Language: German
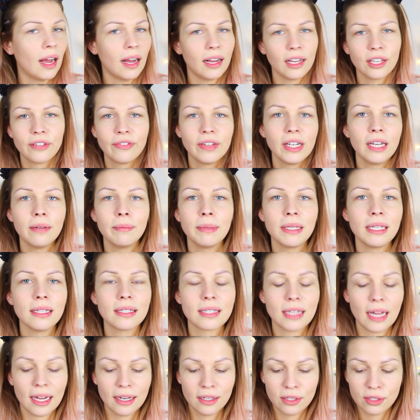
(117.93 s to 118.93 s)
Ach, ich will damit
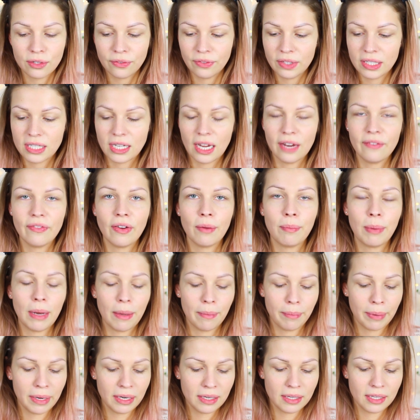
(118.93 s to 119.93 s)
jetzt gar nicht so viel Zeit
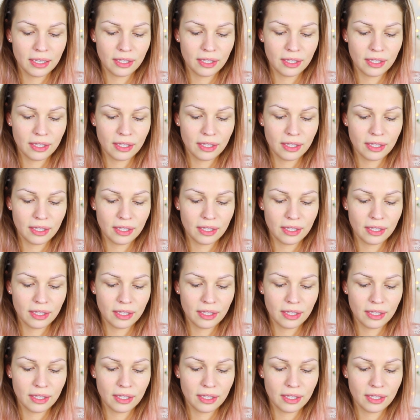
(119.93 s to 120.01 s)
verplempern.